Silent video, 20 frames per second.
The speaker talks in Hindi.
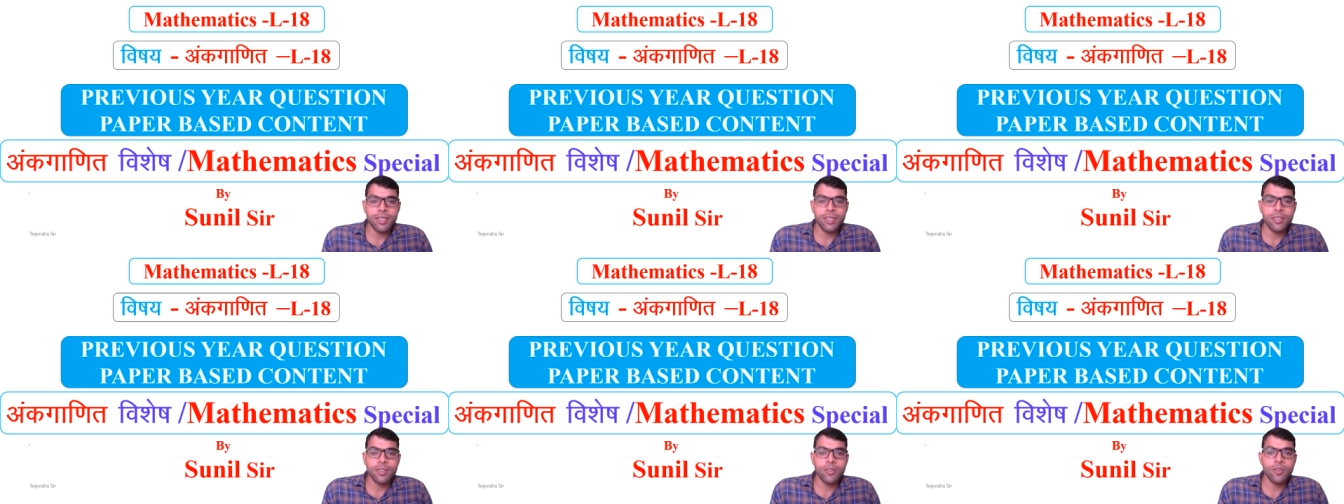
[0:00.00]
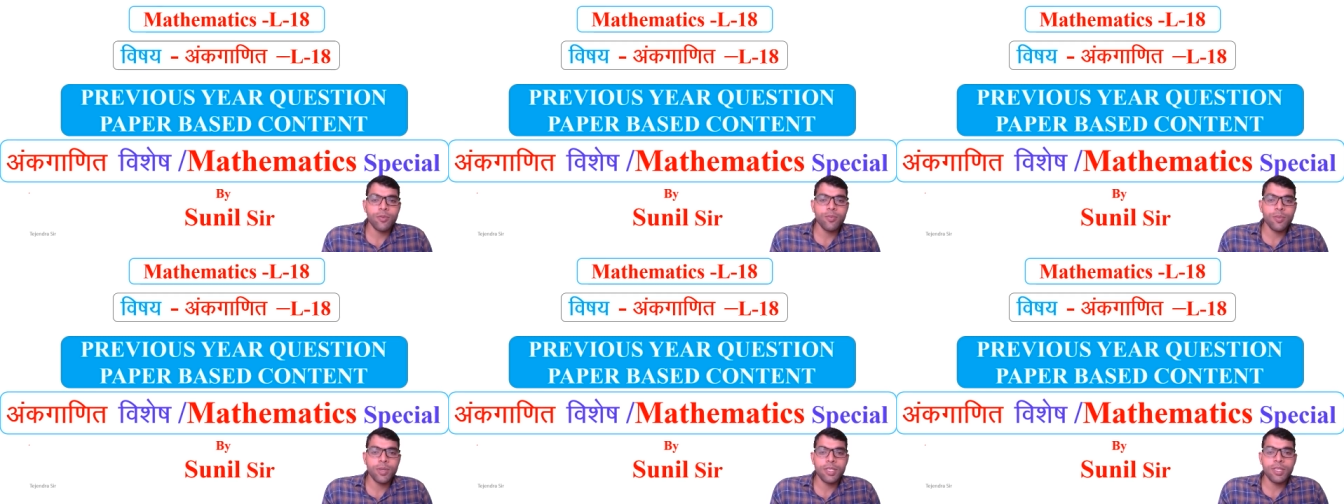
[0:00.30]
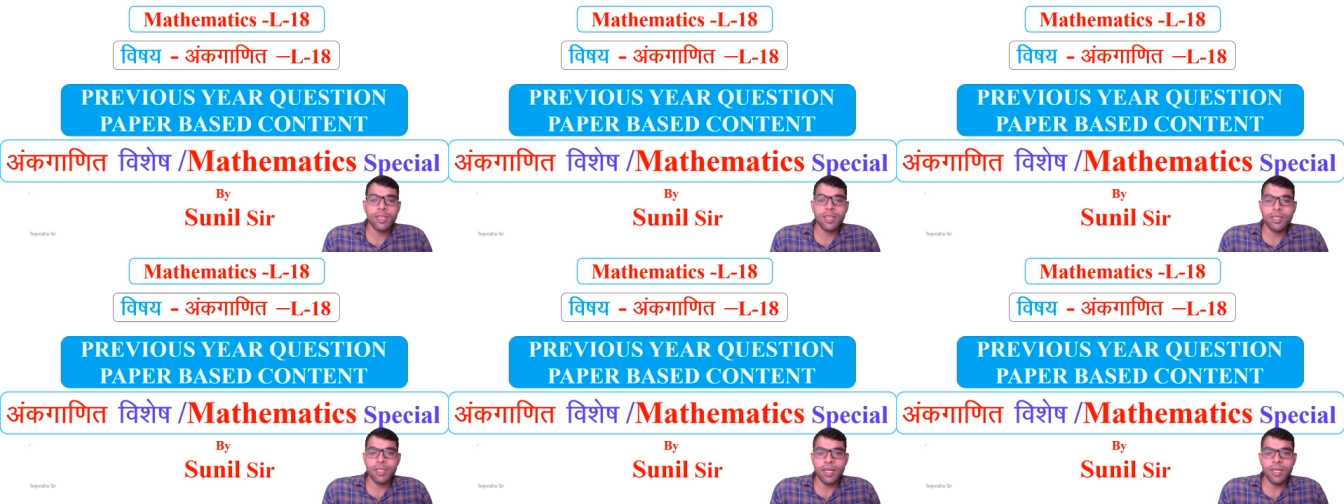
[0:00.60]
इसी उम्मीद
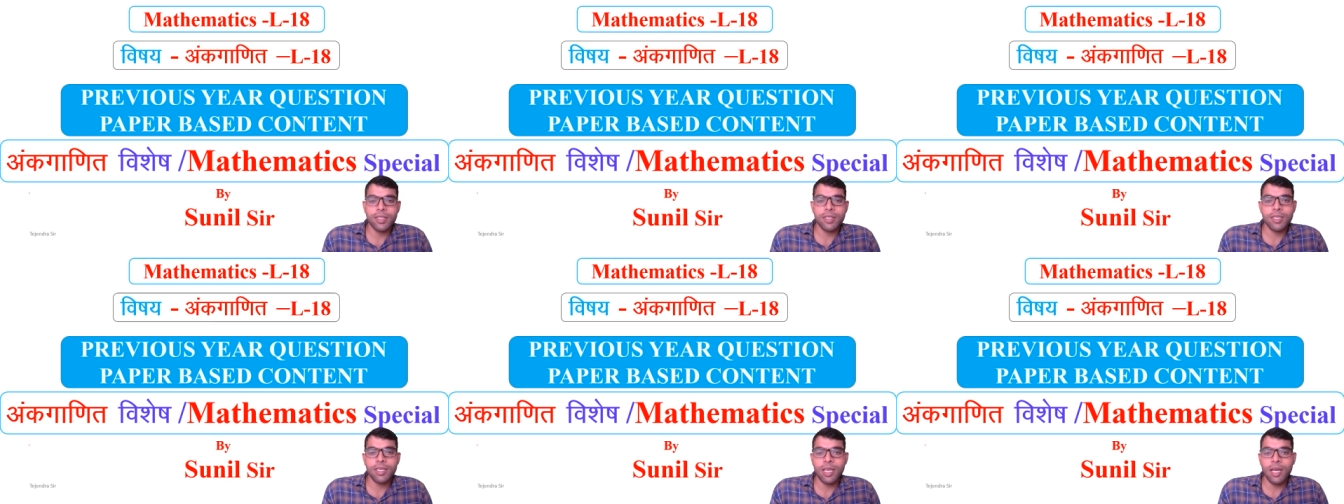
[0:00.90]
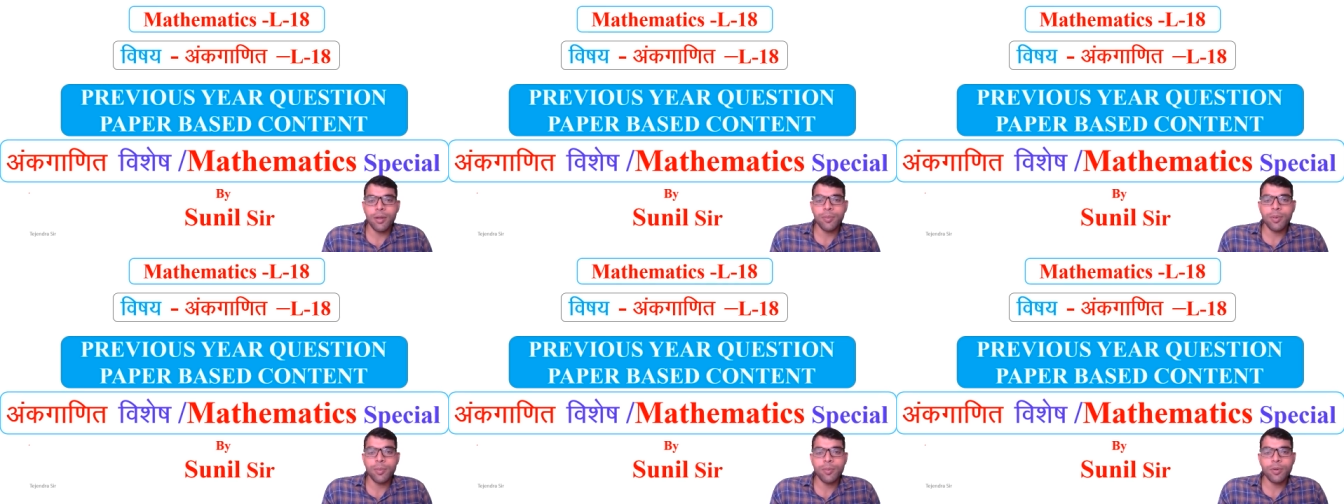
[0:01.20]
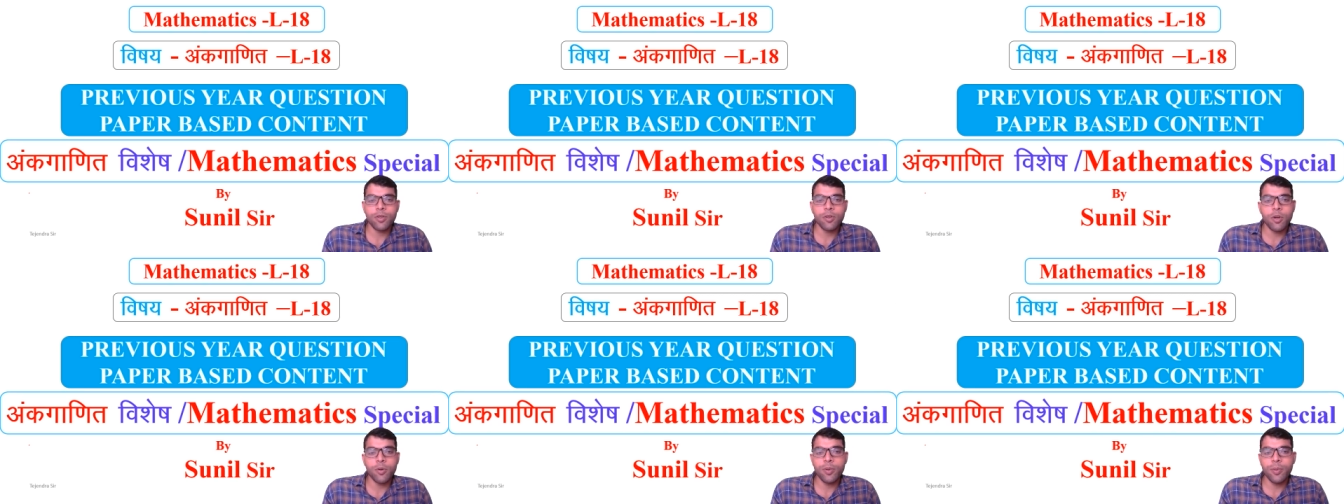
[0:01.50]
के साथ कि आप
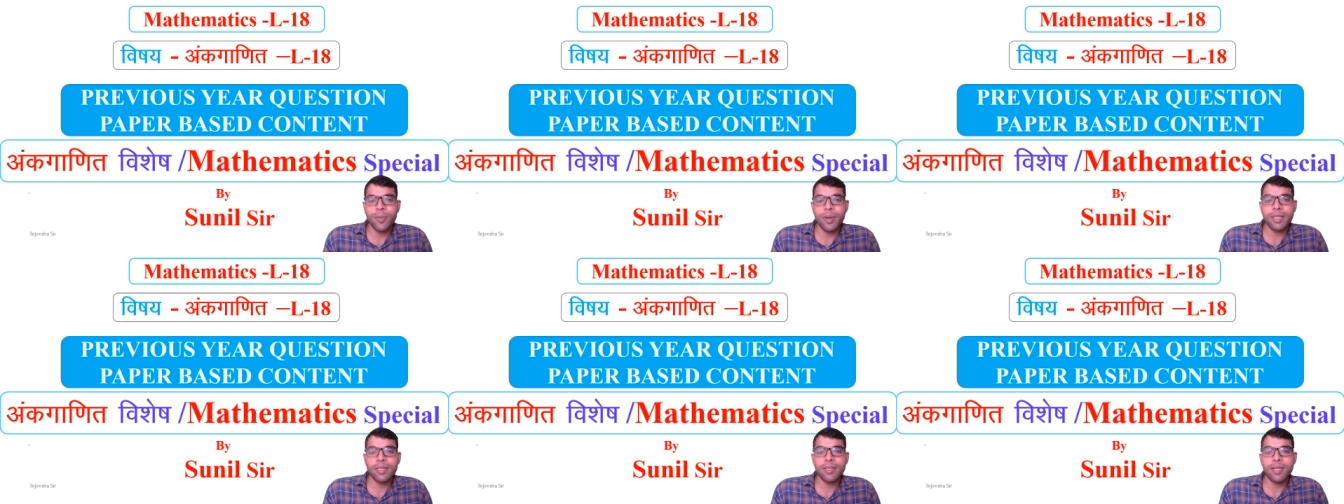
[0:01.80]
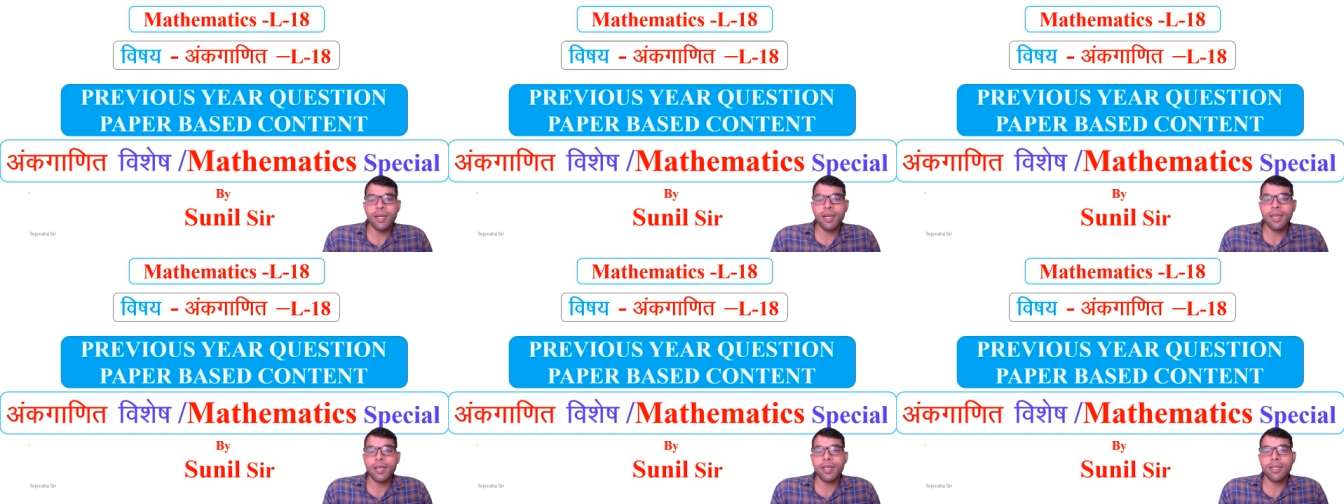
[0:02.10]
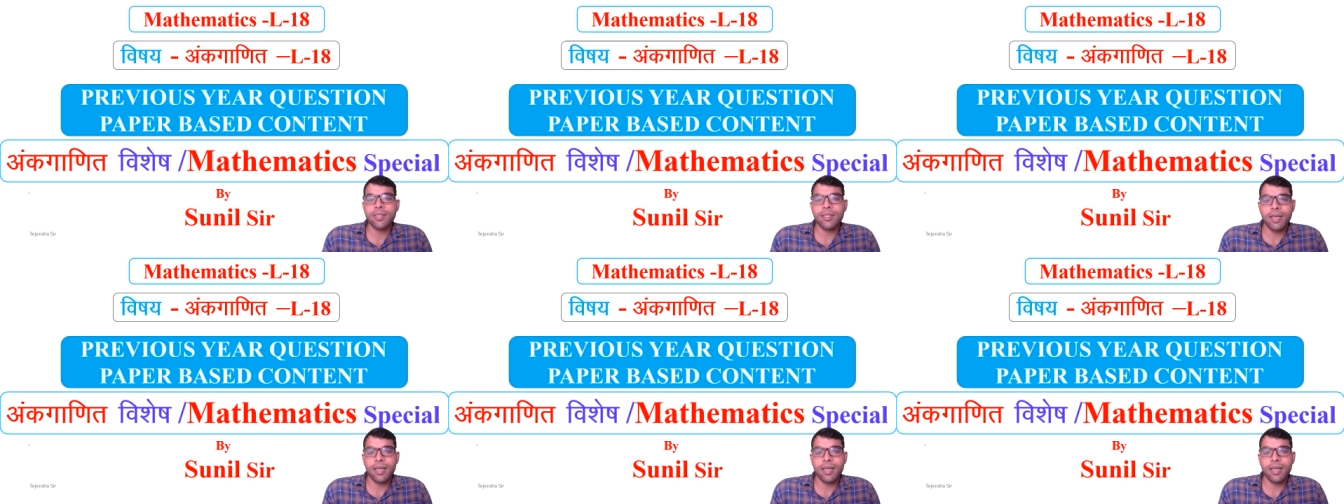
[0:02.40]
अपनी कॉपी पेंसिल लेकर